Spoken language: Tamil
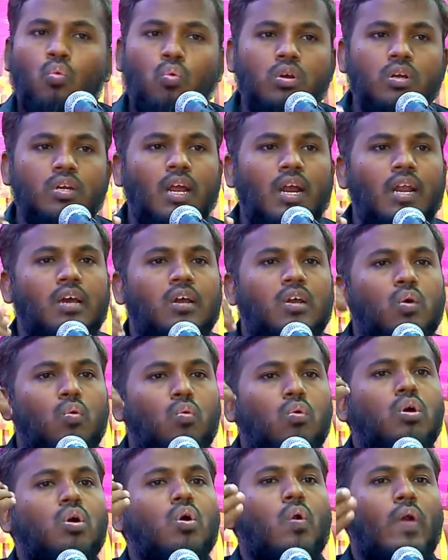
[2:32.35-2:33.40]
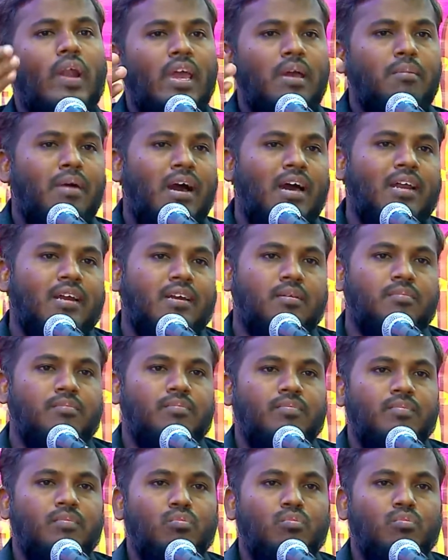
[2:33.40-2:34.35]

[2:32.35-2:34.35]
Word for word: உங்களுக்கு உங்களுடைய மார்க்கம்